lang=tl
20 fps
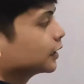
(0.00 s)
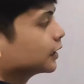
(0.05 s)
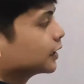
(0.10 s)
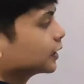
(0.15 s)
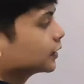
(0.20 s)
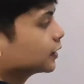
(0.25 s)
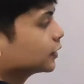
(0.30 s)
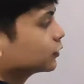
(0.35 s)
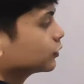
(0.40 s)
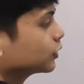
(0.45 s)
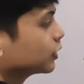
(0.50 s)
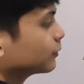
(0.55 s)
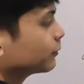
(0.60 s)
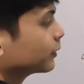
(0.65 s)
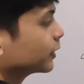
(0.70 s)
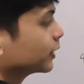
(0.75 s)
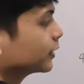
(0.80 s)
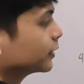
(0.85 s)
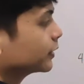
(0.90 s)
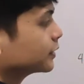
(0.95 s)
natin to ng
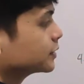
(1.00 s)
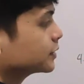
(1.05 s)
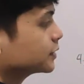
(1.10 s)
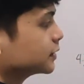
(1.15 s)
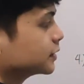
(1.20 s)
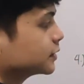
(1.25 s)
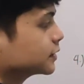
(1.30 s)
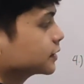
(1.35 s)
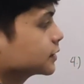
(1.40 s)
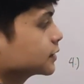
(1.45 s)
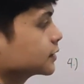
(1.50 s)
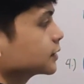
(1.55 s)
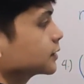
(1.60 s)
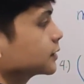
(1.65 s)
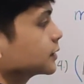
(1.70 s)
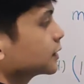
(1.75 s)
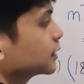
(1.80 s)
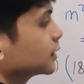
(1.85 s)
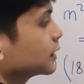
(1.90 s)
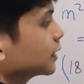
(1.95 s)
parenthesis,
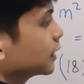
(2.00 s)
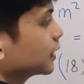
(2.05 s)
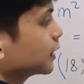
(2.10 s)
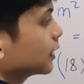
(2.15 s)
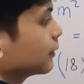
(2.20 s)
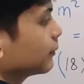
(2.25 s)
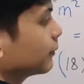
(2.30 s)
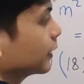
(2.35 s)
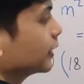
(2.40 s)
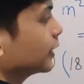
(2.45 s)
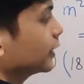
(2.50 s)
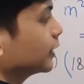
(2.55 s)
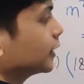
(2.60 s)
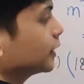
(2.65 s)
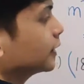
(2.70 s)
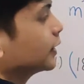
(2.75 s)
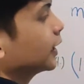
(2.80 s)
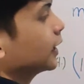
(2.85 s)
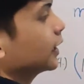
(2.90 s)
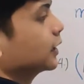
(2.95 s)
magiging
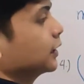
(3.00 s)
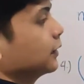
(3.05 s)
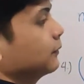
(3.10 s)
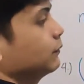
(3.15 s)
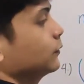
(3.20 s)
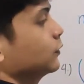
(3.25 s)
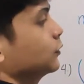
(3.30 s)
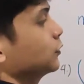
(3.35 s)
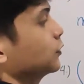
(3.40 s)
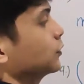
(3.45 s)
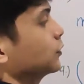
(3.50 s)
negative to.